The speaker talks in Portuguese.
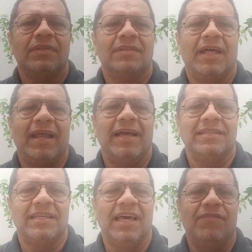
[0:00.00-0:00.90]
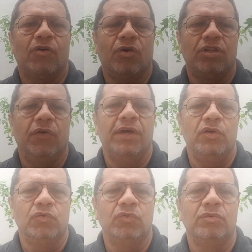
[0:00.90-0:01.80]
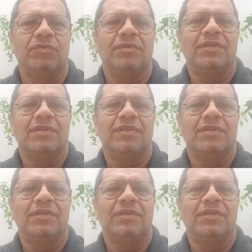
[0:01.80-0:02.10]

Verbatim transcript: está na reserva, Coronel R1,